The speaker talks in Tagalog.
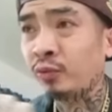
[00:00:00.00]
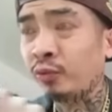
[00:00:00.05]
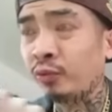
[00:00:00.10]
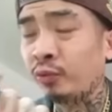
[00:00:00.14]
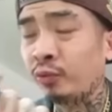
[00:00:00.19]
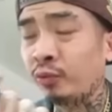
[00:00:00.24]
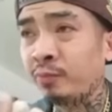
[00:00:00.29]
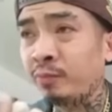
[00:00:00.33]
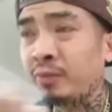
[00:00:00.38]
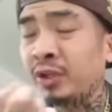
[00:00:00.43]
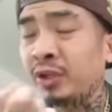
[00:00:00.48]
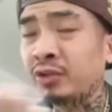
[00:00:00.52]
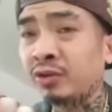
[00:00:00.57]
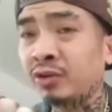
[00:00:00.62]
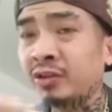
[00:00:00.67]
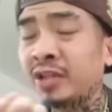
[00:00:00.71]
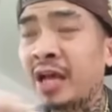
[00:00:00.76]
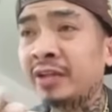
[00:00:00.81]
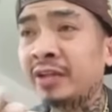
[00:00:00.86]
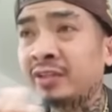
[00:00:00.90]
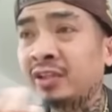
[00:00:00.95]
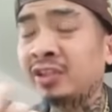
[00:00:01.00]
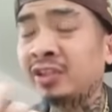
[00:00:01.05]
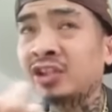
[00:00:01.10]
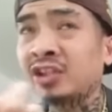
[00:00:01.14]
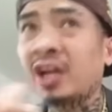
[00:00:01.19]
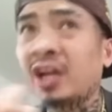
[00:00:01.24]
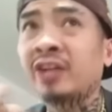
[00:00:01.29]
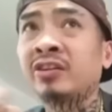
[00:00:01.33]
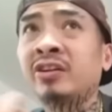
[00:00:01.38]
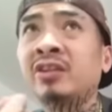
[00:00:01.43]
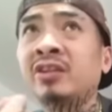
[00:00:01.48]
we've been contacting each
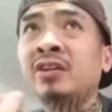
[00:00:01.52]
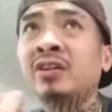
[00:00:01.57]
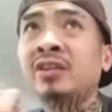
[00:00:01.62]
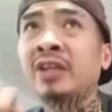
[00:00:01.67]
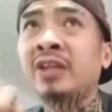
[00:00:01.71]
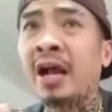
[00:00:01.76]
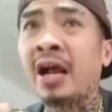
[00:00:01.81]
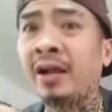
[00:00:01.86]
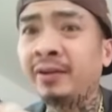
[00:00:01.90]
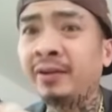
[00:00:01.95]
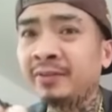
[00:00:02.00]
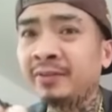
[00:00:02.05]
other na